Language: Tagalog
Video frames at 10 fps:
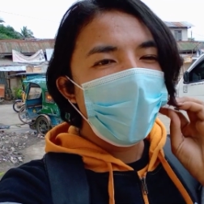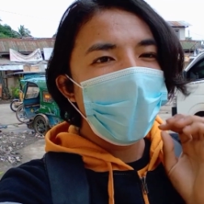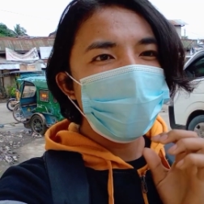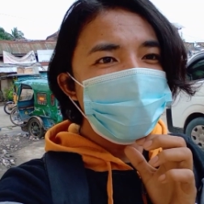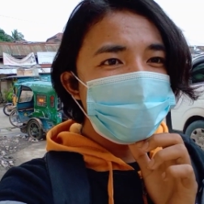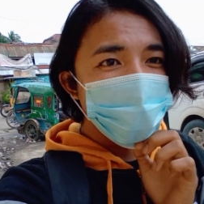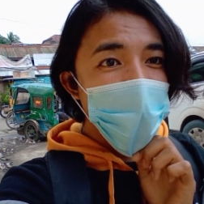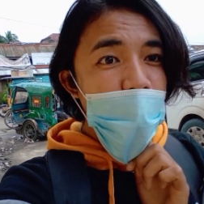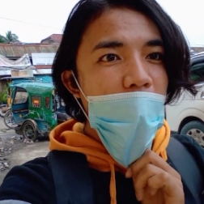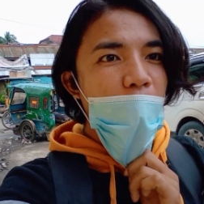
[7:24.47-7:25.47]
ayan
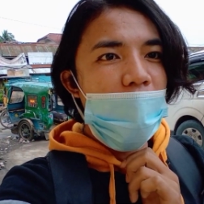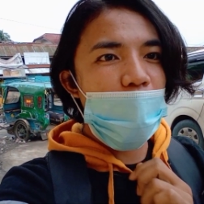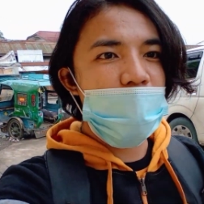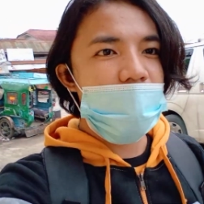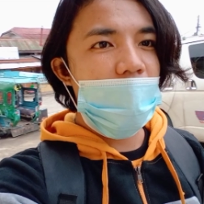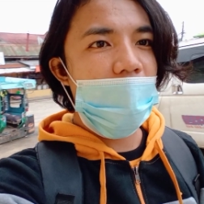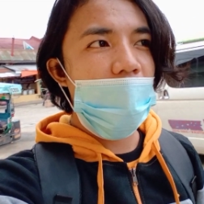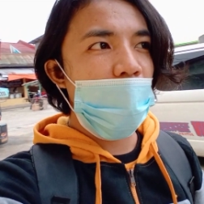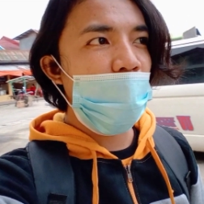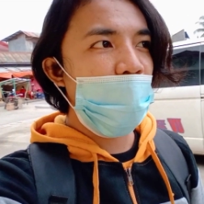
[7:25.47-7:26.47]
nandito na ako ngayon
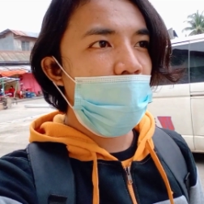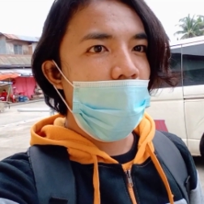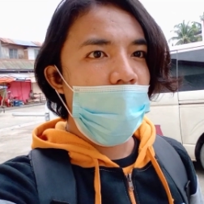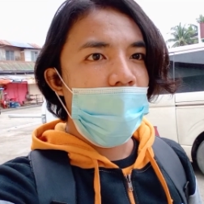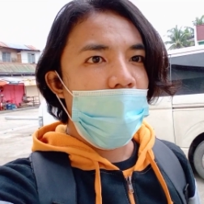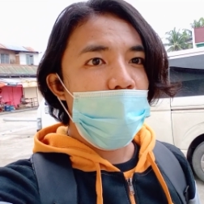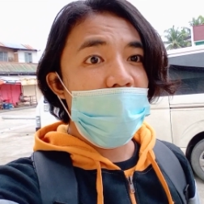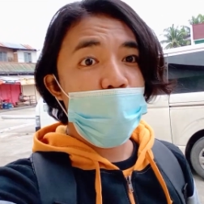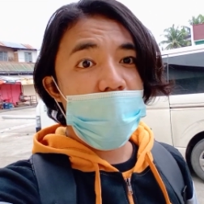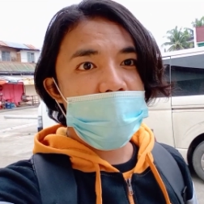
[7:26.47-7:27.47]
sa
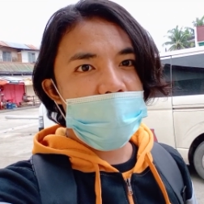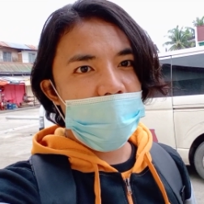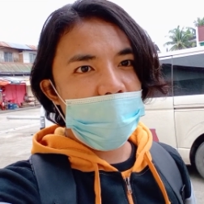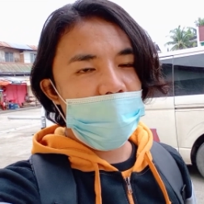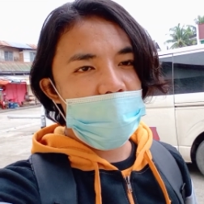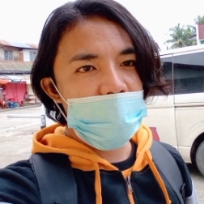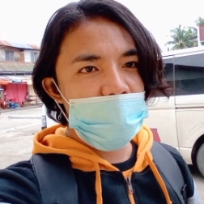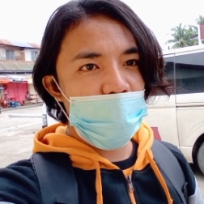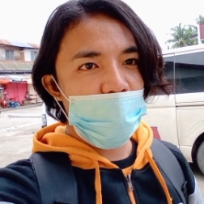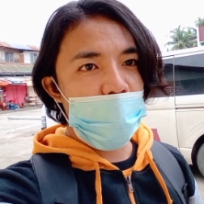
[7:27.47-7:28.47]
Bayugan City
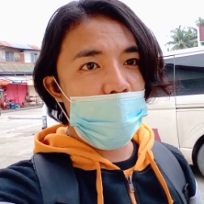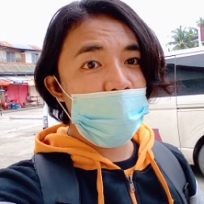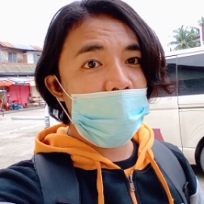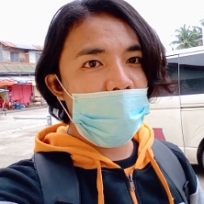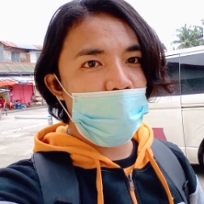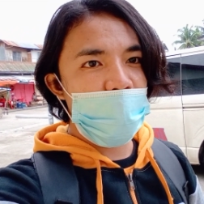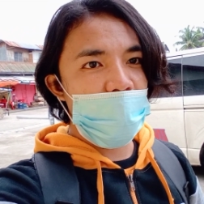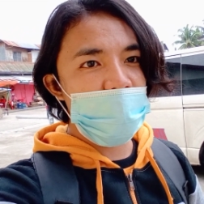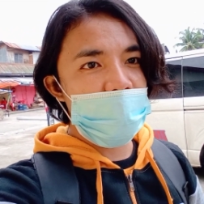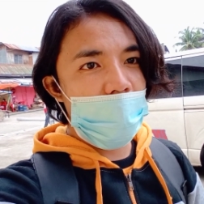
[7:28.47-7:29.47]
so pupunta na ako
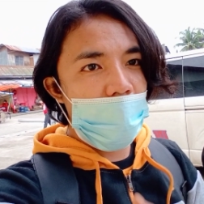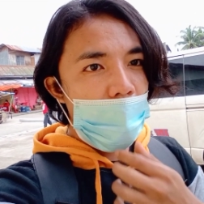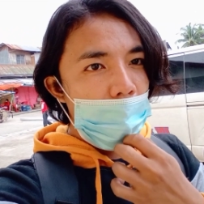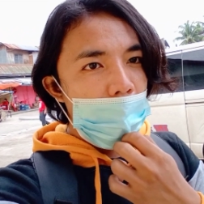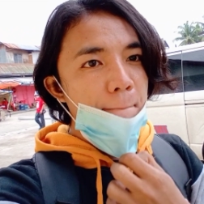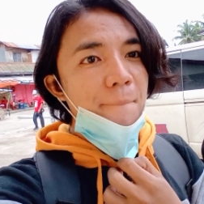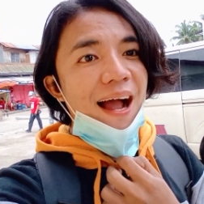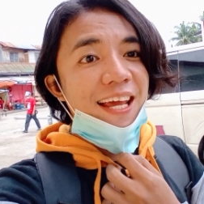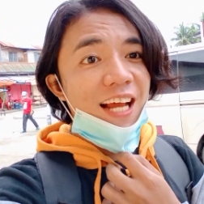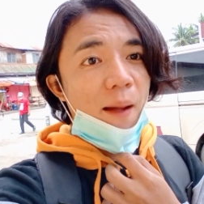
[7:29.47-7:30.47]
ngayon sa
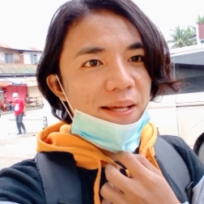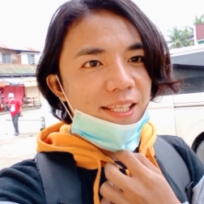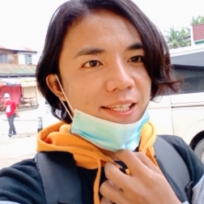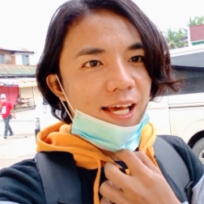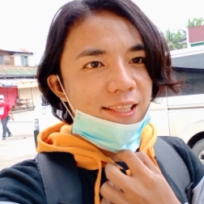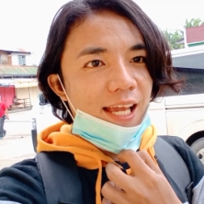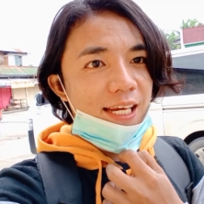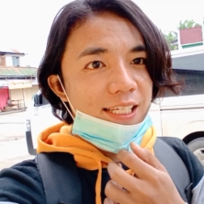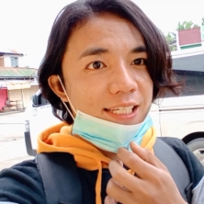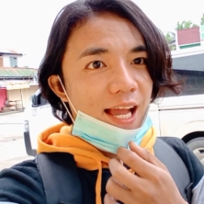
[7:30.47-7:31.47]
bahay ng kapatid ni
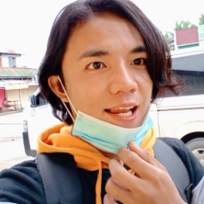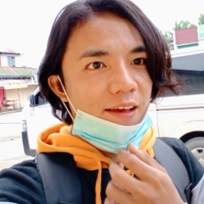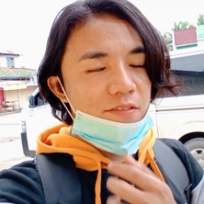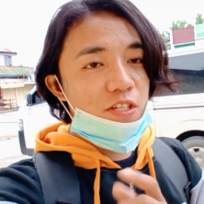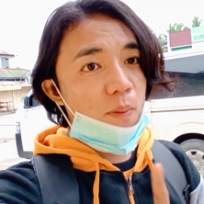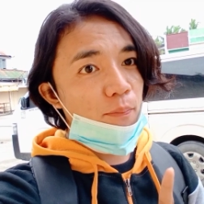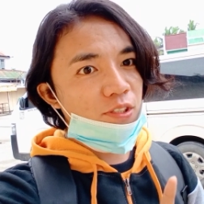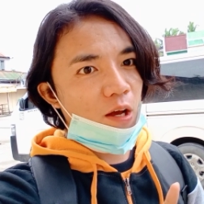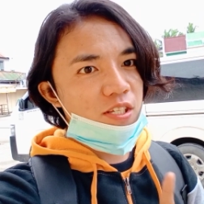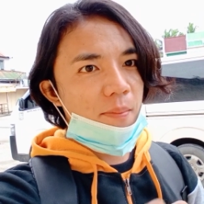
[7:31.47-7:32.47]
Aileen Calebs
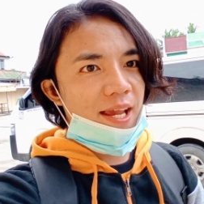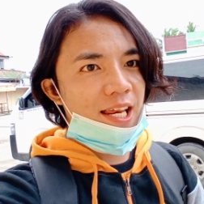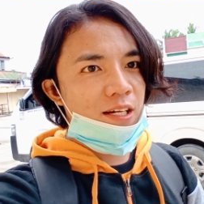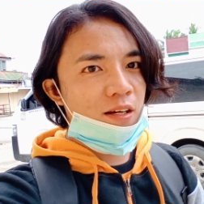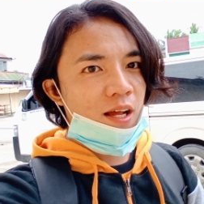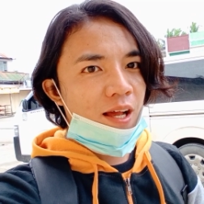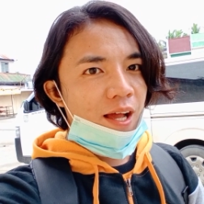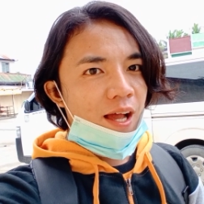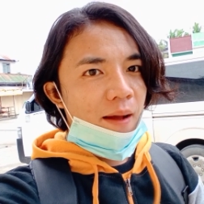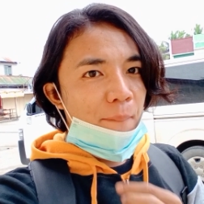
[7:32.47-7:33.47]
pupunta ako sa bahay,
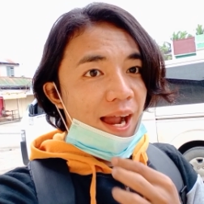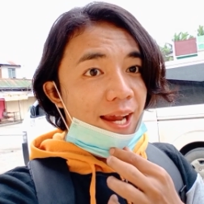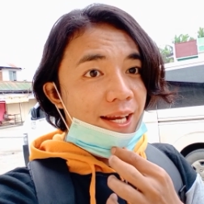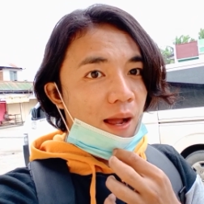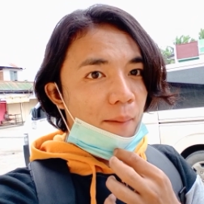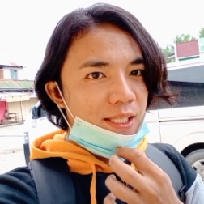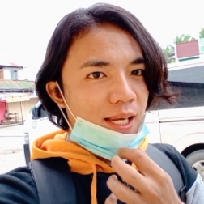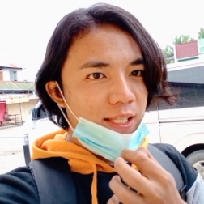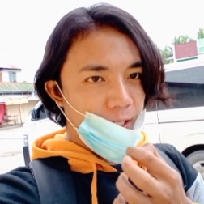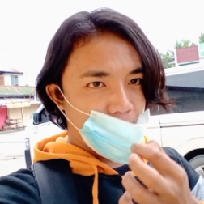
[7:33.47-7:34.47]
bahay ng kapatid
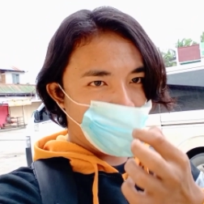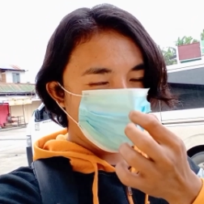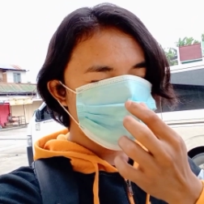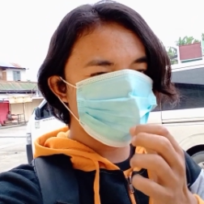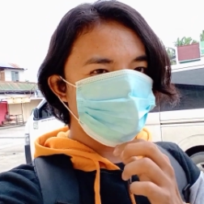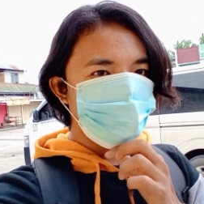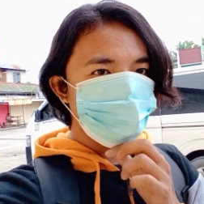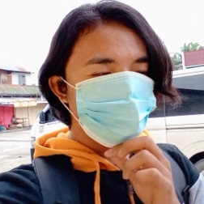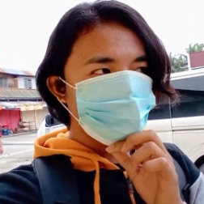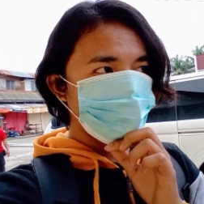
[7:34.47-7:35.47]
ni Aileen Calebs so
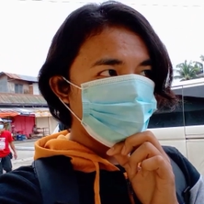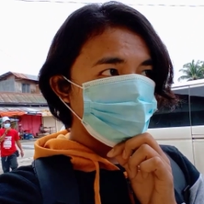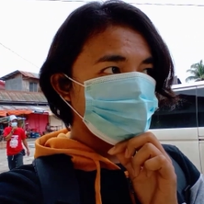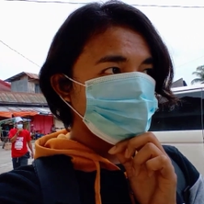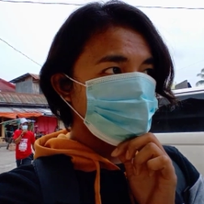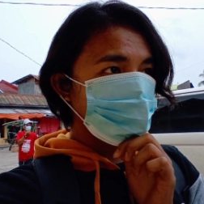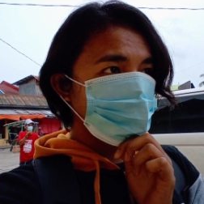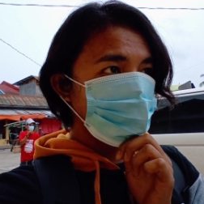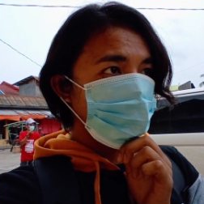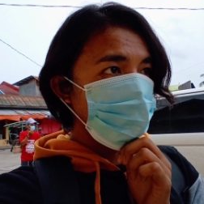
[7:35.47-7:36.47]
ayan
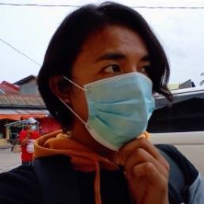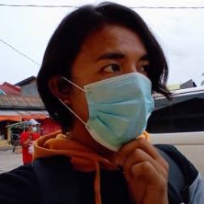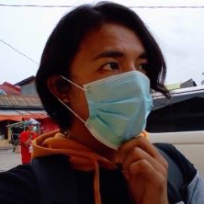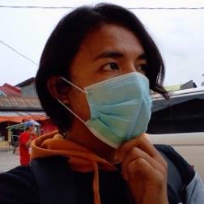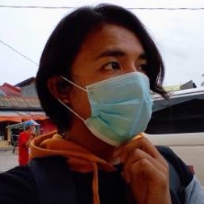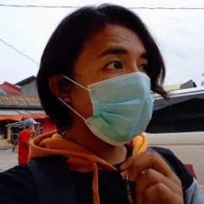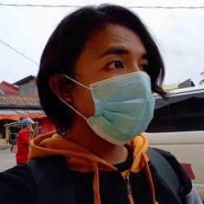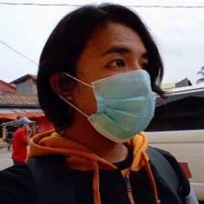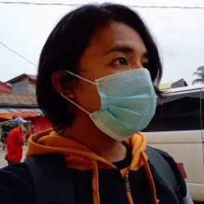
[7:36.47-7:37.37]
naghanap po